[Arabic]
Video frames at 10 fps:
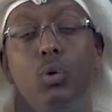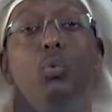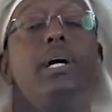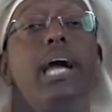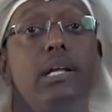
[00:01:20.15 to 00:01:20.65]

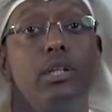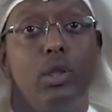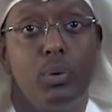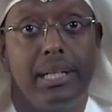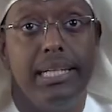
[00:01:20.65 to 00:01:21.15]
وكانت
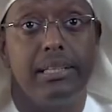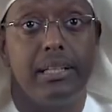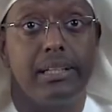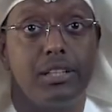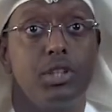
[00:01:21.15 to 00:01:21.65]
عدوانية
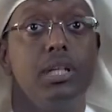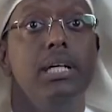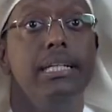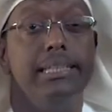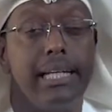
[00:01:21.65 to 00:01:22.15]
القرش
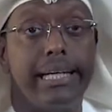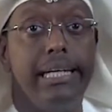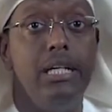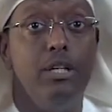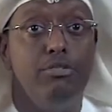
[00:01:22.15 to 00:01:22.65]

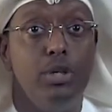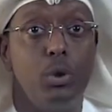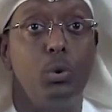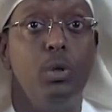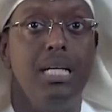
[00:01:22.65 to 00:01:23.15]
تقل في
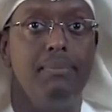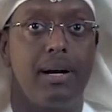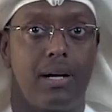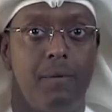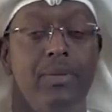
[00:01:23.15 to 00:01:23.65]
كل
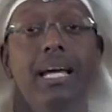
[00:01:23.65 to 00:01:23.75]
مرة